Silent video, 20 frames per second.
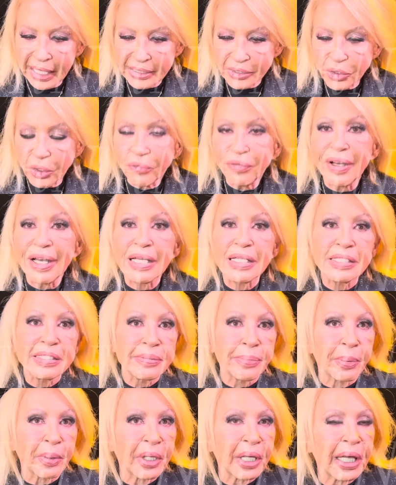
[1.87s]
Estoy
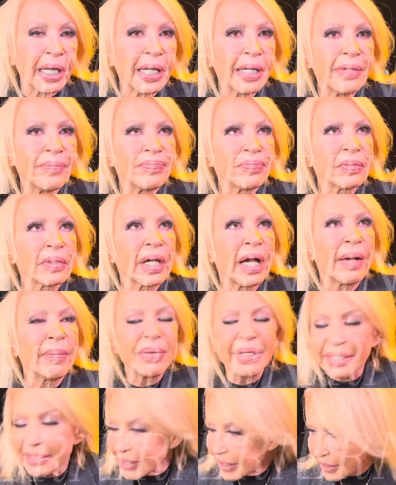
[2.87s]
feliz porque a
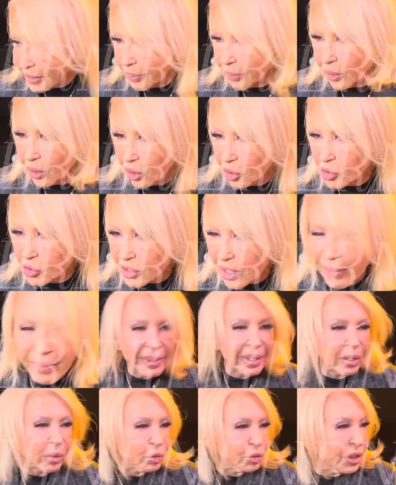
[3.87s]
mí este tipo de cosas
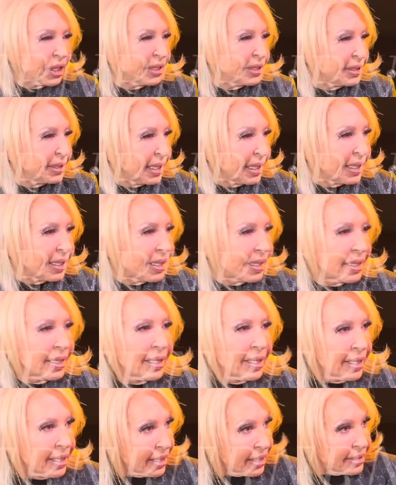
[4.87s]
me nutren de,
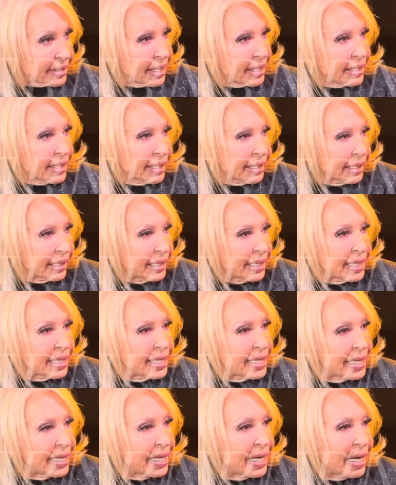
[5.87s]

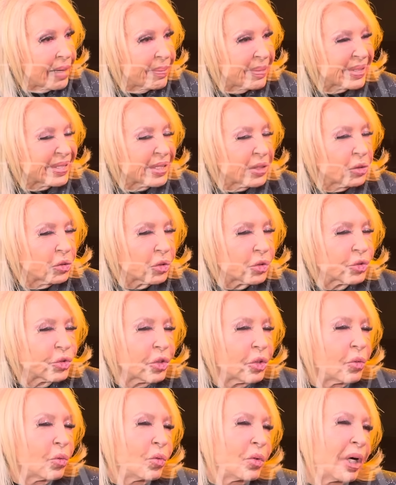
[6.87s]
energía, me siento que estoy
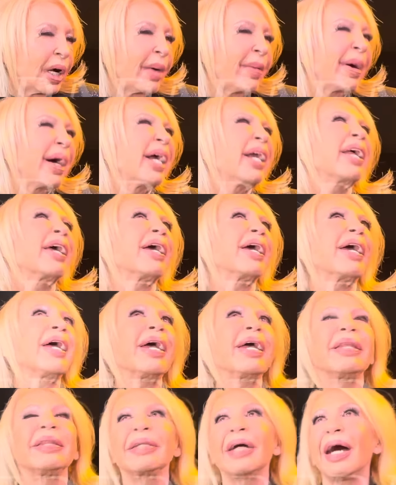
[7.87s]
en un
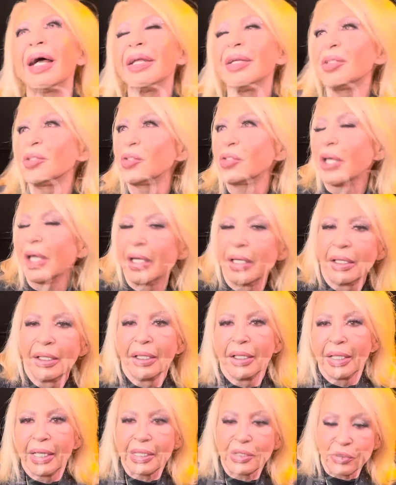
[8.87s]
cabaret, ay no sé,
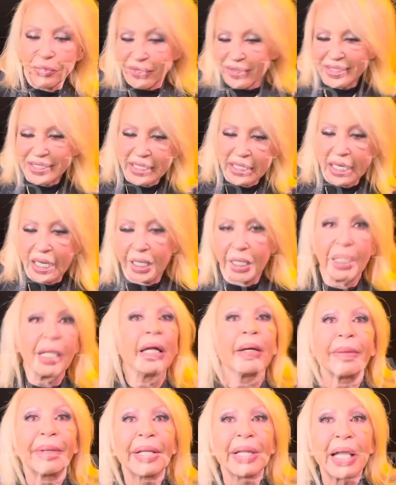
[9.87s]
estoy fascinada,
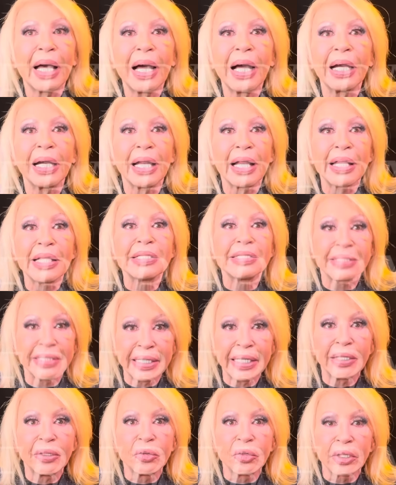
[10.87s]
la verdad
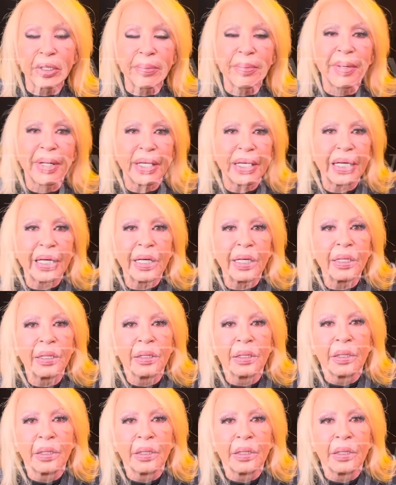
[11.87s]
agradecida con Jimena